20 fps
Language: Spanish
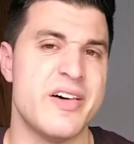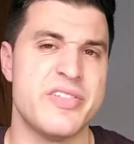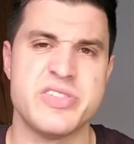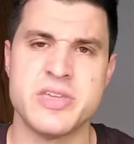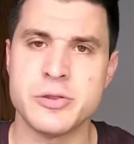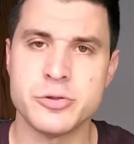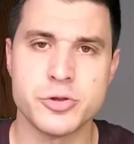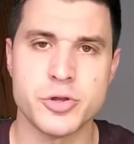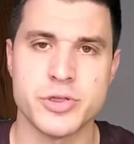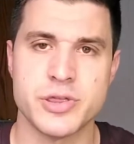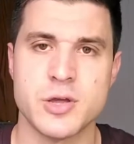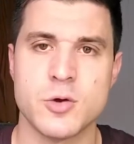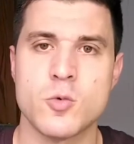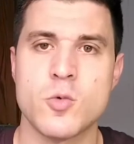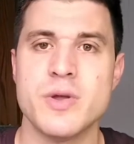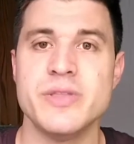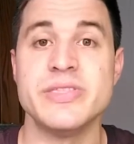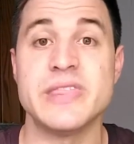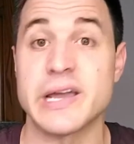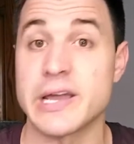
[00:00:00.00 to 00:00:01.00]

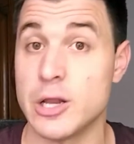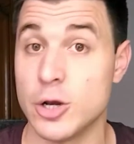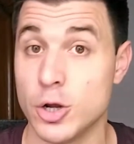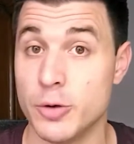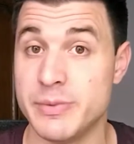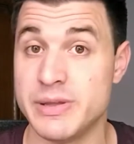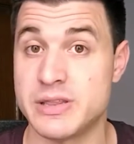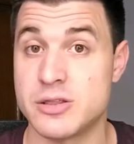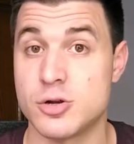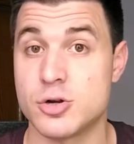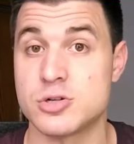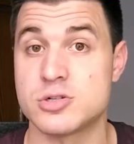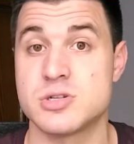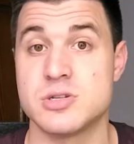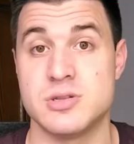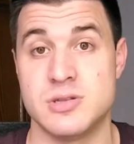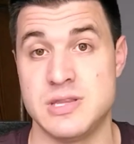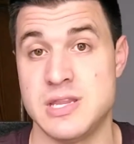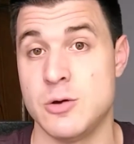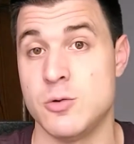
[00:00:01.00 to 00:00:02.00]
150 ah,
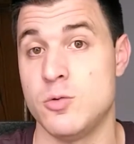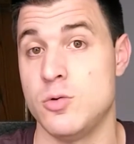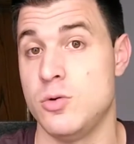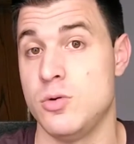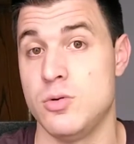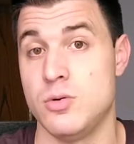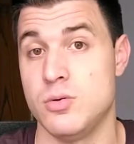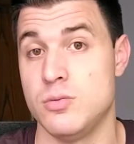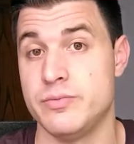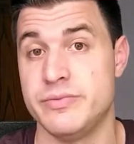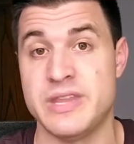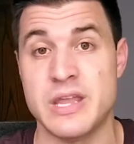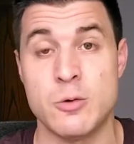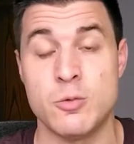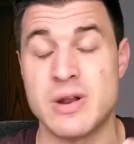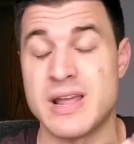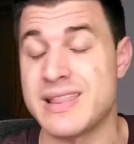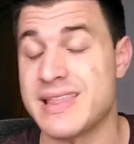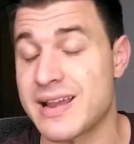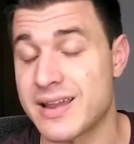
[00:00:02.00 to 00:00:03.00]
kilómetros de
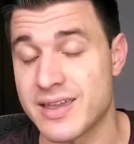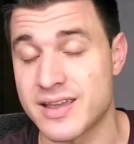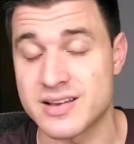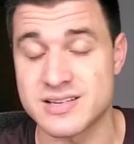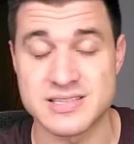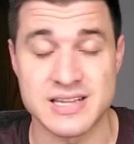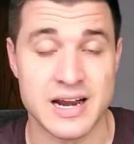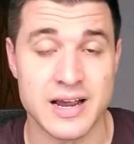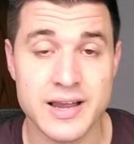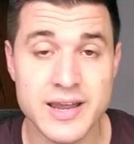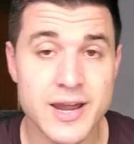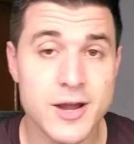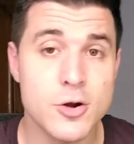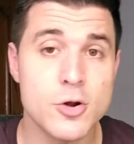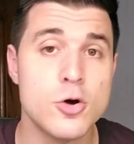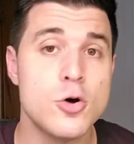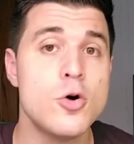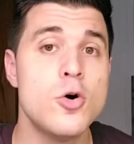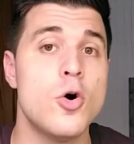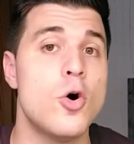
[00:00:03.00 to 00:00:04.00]
un ataque
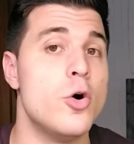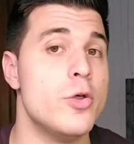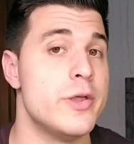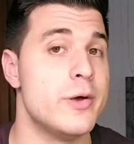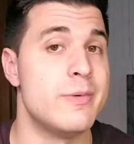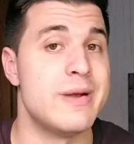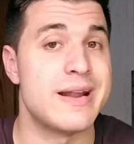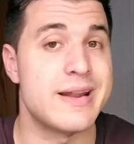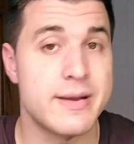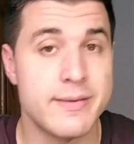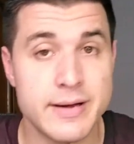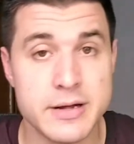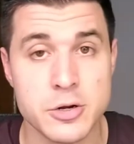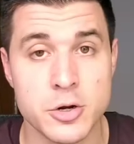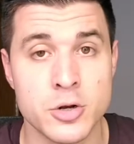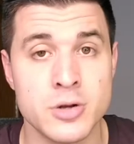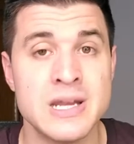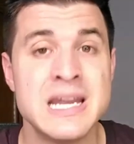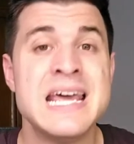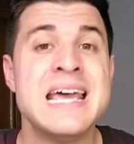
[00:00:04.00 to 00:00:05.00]
extranjero o de una
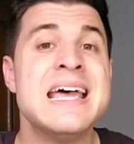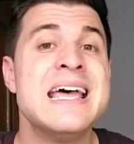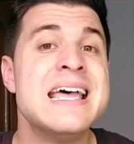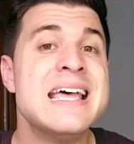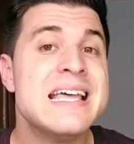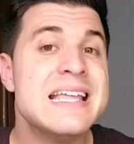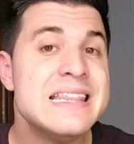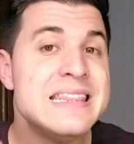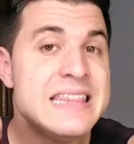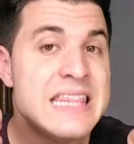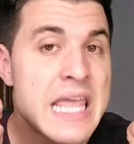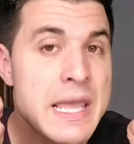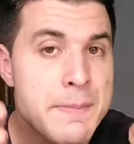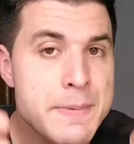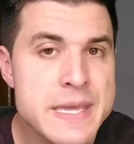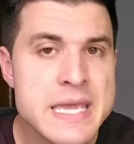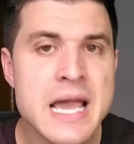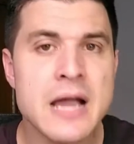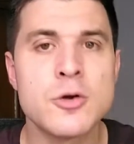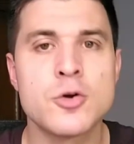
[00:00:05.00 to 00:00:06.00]
rebelión,
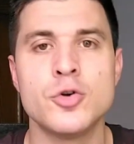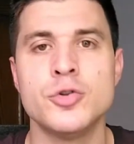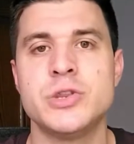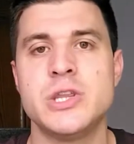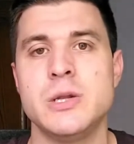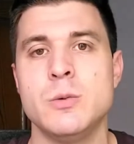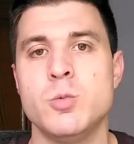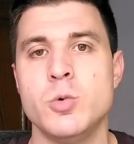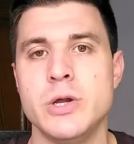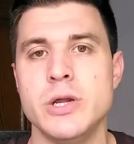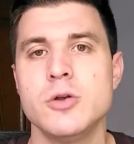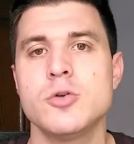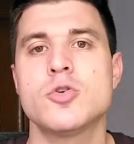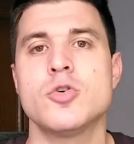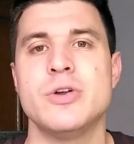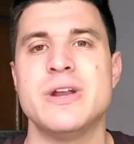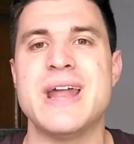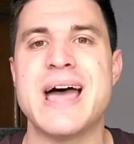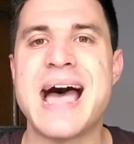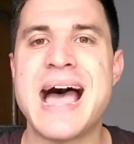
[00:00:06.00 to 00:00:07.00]
debían contribuir
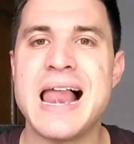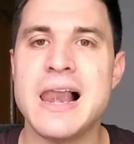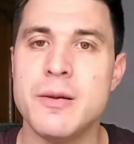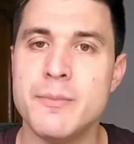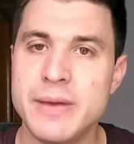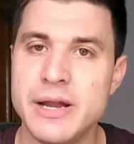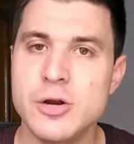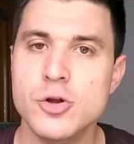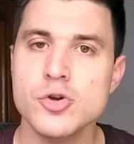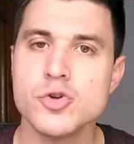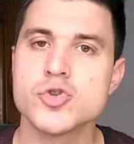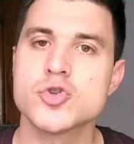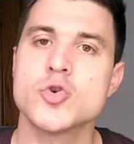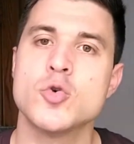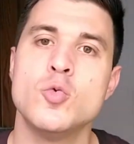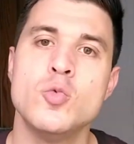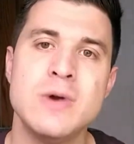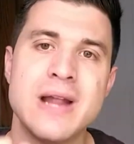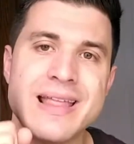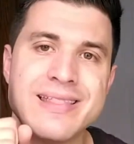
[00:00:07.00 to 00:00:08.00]
con al menos
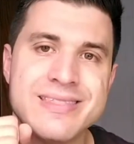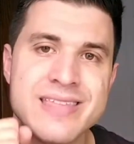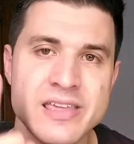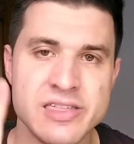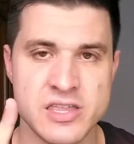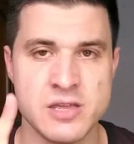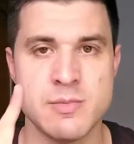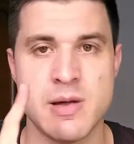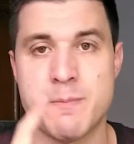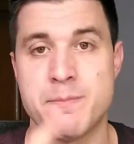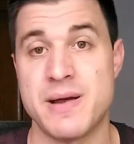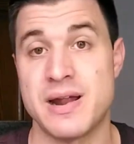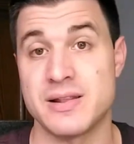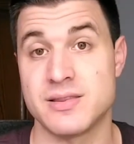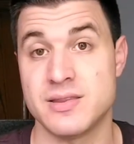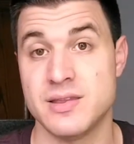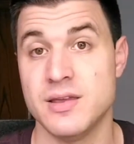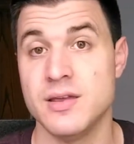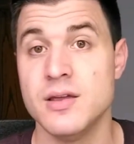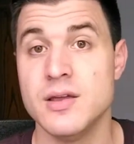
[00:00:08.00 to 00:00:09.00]
una décima
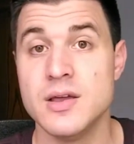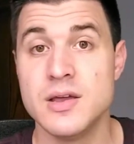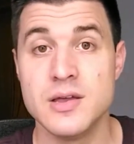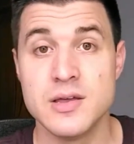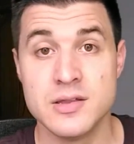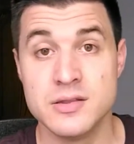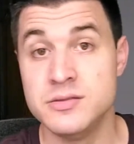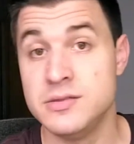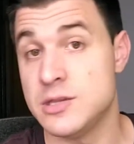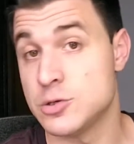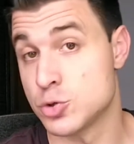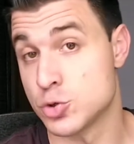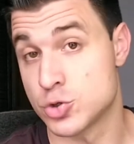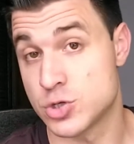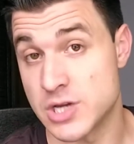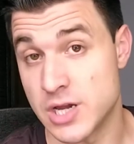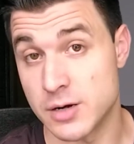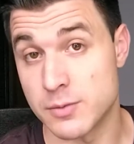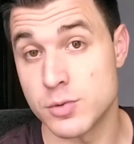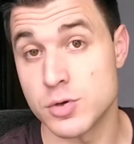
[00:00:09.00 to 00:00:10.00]
parte de
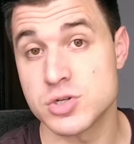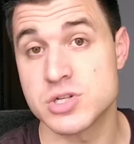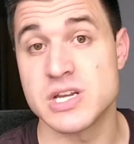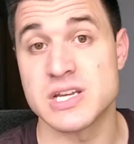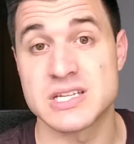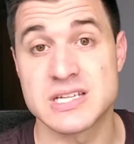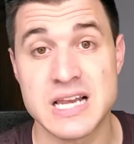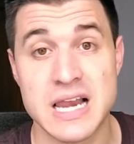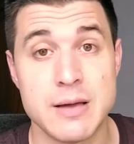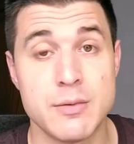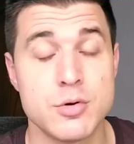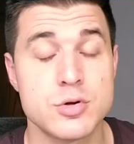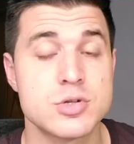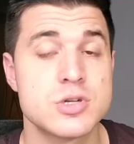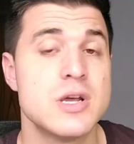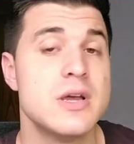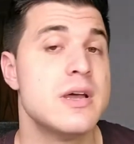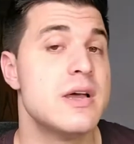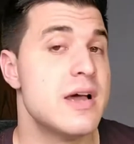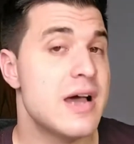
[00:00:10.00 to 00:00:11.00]
sus siervos y
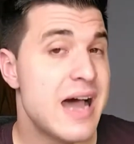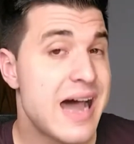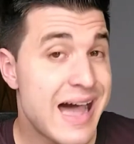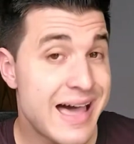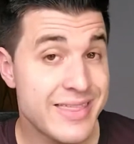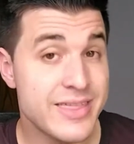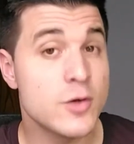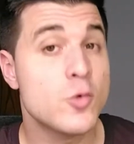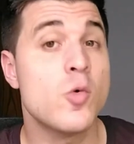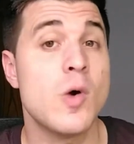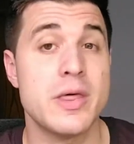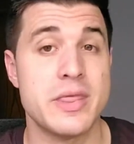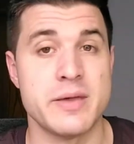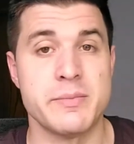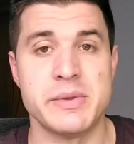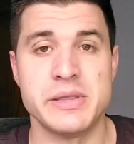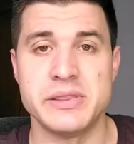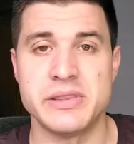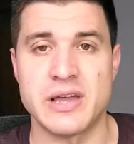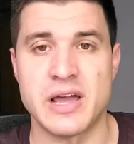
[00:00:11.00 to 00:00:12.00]
esclavos
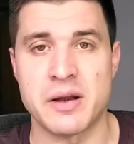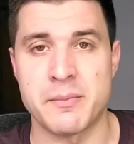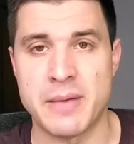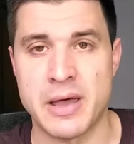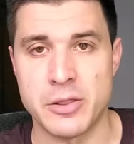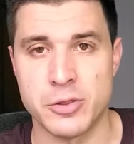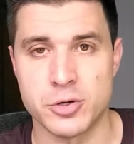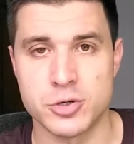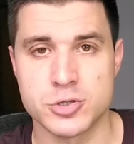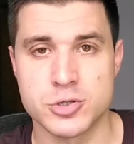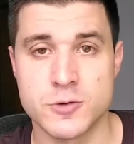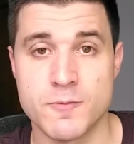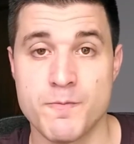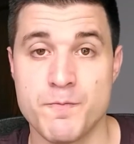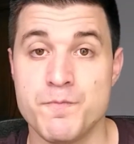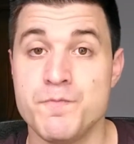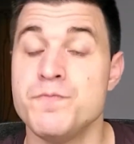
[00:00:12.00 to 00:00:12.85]
adecuadamente armados.